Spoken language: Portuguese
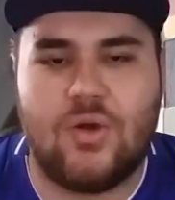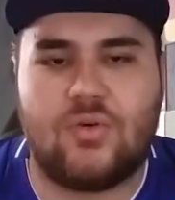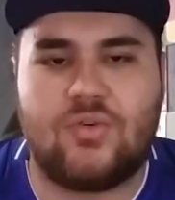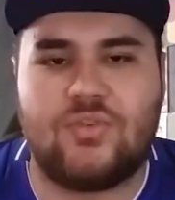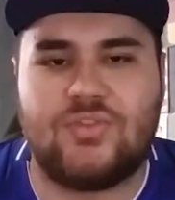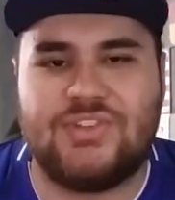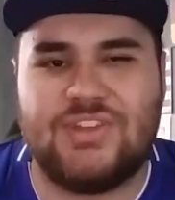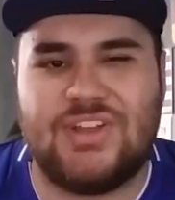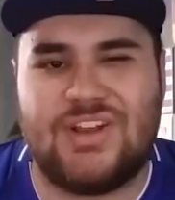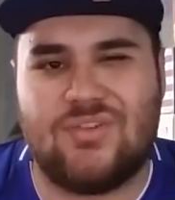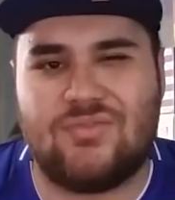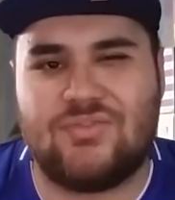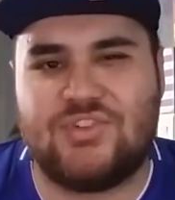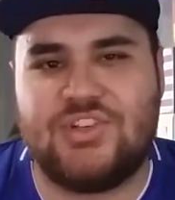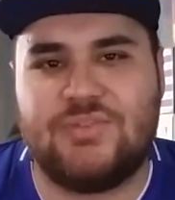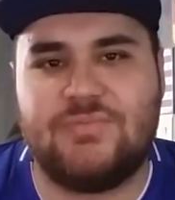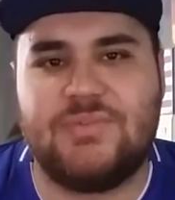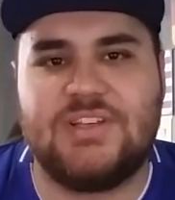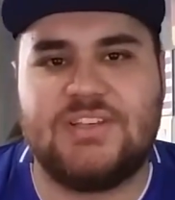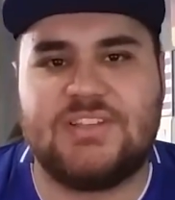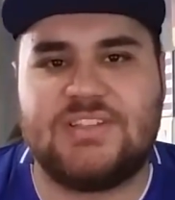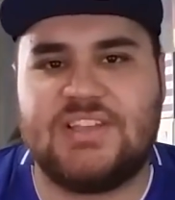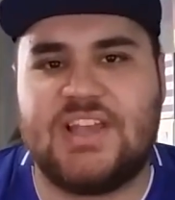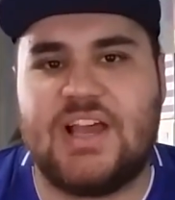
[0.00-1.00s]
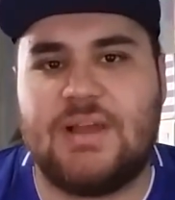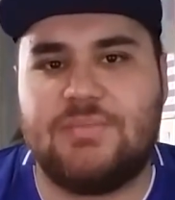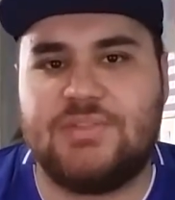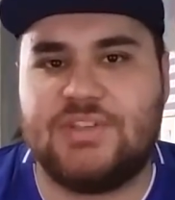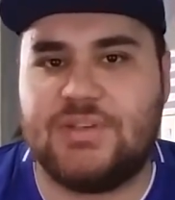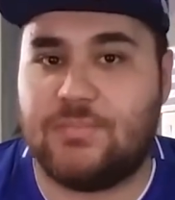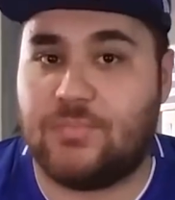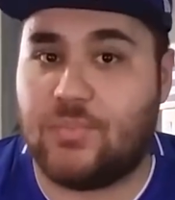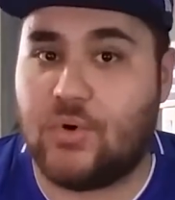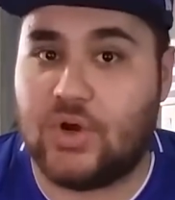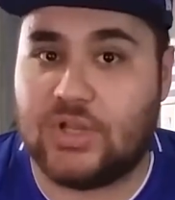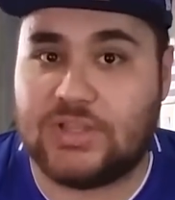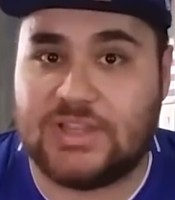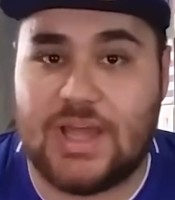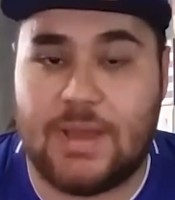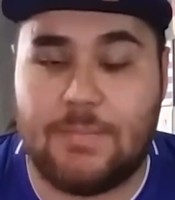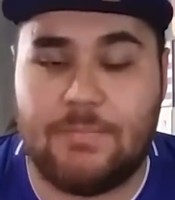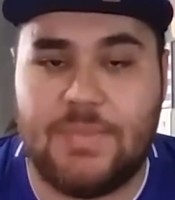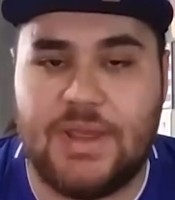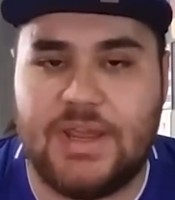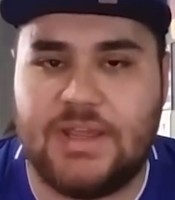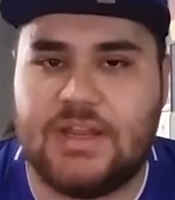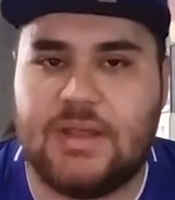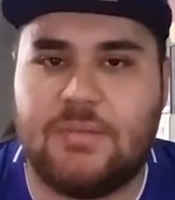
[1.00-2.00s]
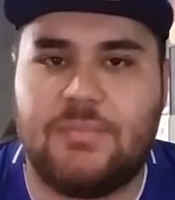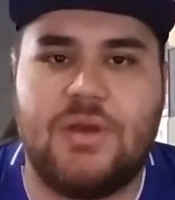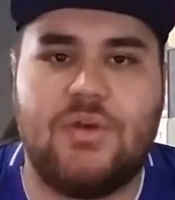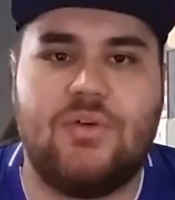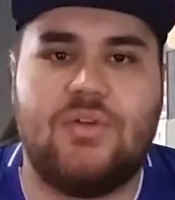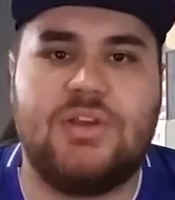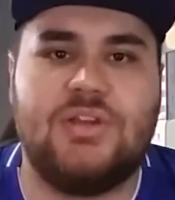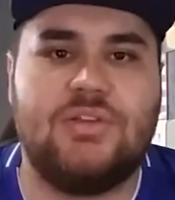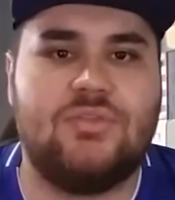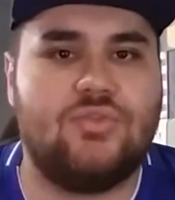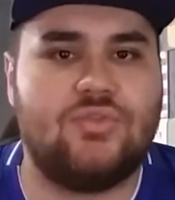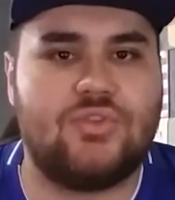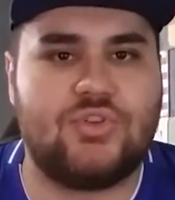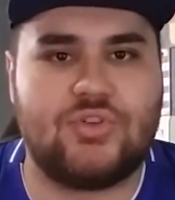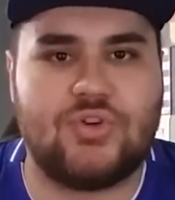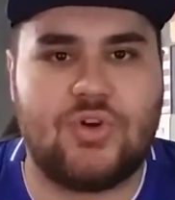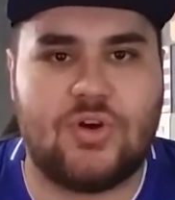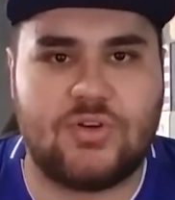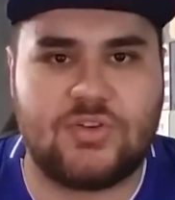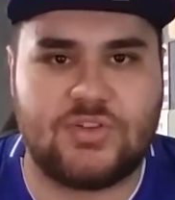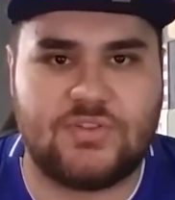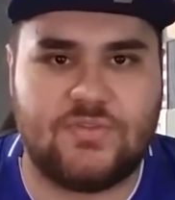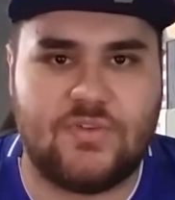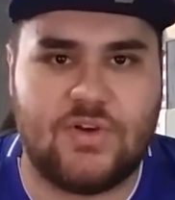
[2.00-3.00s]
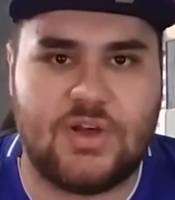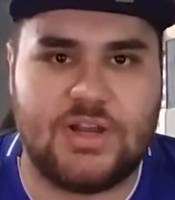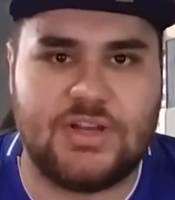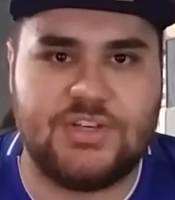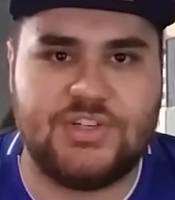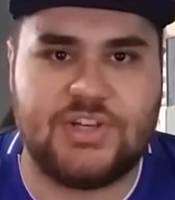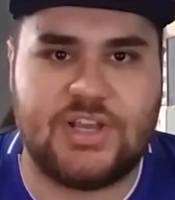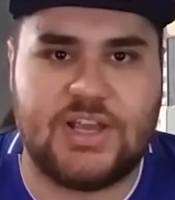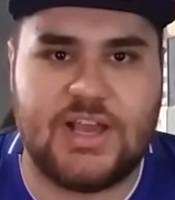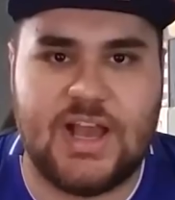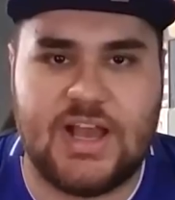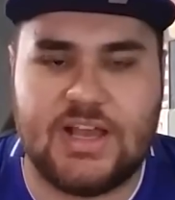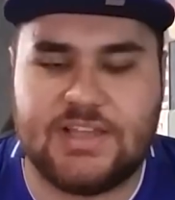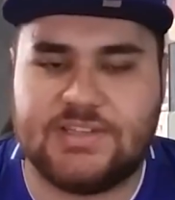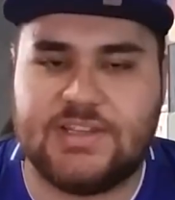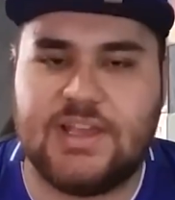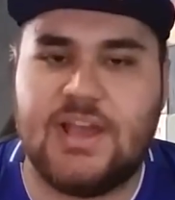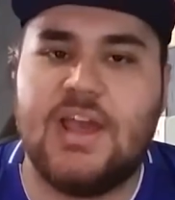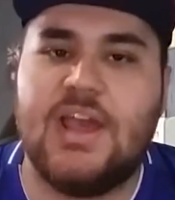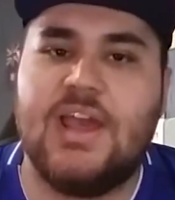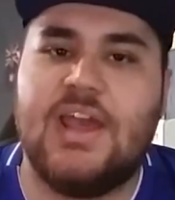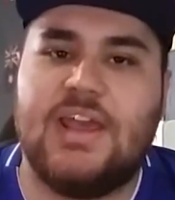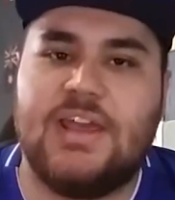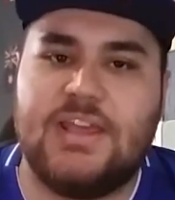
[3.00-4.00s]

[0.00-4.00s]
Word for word: O Cruzeiro é um time que sabe se portar bem na maioria dos jogos fora de casa